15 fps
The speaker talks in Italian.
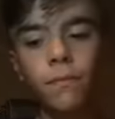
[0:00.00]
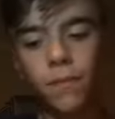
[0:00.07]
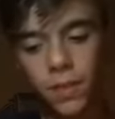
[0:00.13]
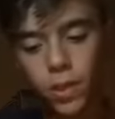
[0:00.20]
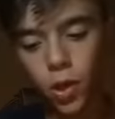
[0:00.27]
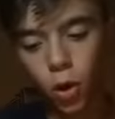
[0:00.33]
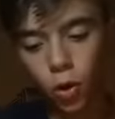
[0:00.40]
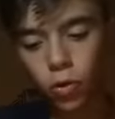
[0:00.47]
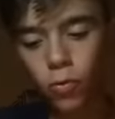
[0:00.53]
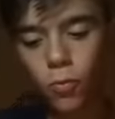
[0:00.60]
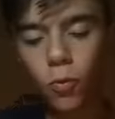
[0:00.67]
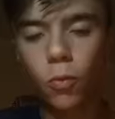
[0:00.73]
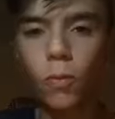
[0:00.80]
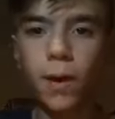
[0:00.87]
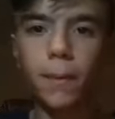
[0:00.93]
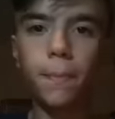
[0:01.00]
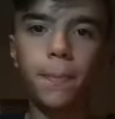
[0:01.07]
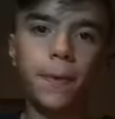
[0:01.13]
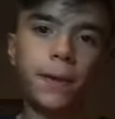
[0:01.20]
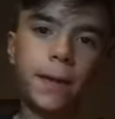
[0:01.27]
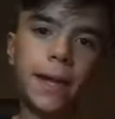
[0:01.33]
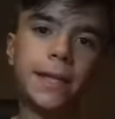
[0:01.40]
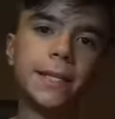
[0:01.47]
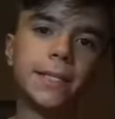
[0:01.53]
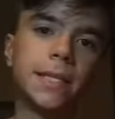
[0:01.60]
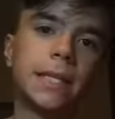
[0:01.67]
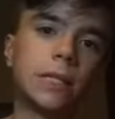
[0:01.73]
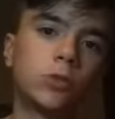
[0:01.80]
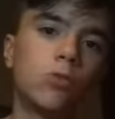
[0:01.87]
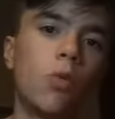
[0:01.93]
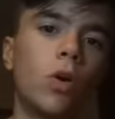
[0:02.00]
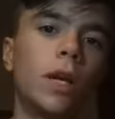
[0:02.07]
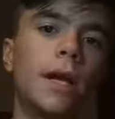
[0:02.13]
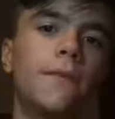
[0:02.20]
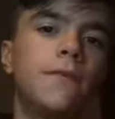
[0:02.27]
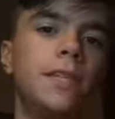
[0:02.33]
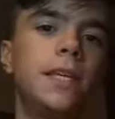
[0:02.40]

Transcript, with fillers: vi dirò comunque perché è iniziata la scuola